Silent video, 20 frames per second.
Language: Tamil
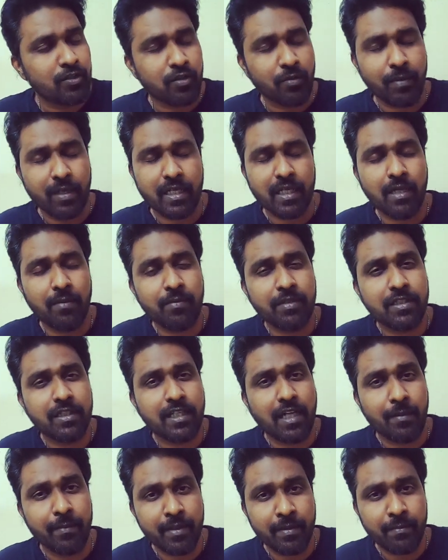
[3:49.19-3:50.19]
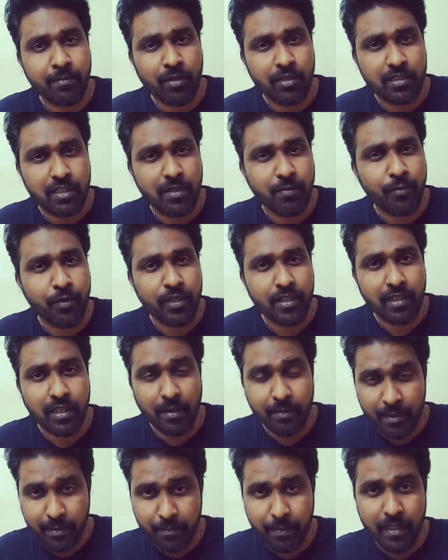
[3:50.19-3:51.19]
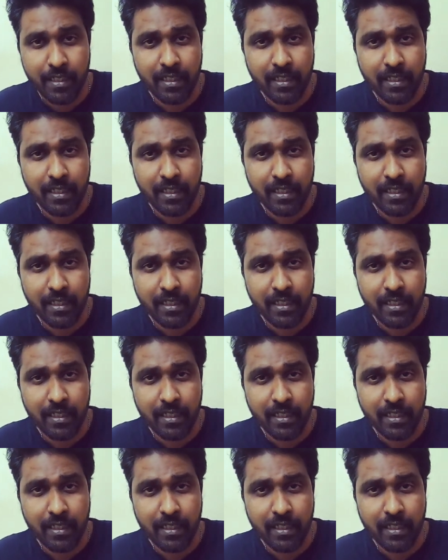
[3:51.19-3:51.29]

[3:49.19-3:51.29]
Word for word: ஸோ மறக்காமல் வந்து கமெண்ட் பாக்ஸில் போயிட்டு கமெண்ட்